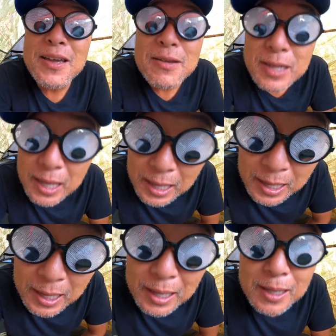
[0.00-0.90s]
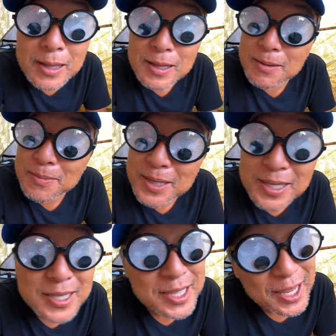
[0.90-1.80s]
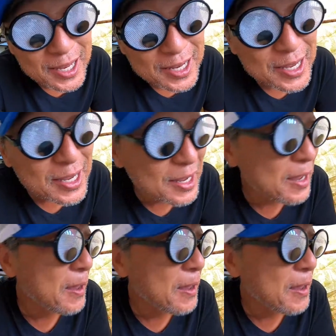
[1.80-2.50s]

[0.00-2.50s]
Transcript: よね。ミステリー。